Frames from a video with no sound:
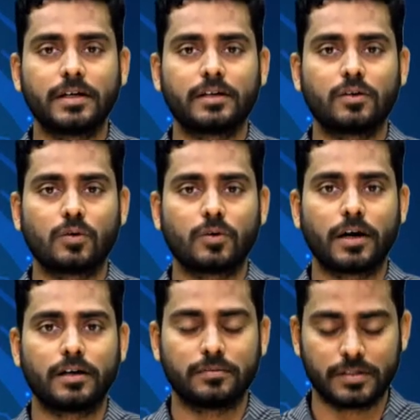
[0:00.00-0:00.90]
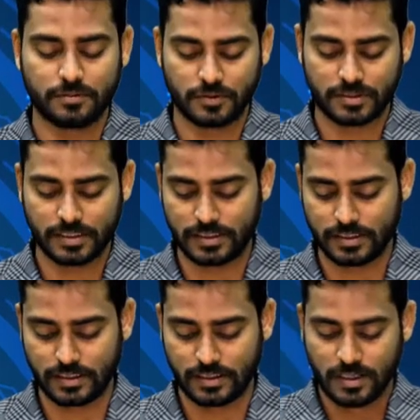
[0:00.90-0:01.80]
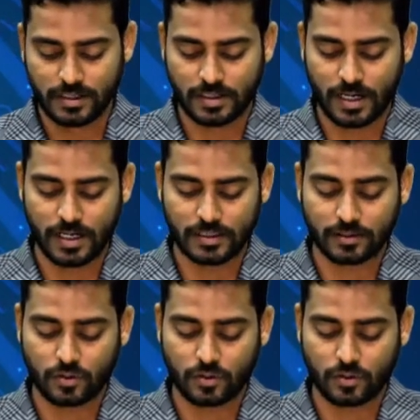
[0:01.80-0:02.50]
பேருக்கு கொரோனா என்று மற்றும் ஒரு செய்தி நாளாந்த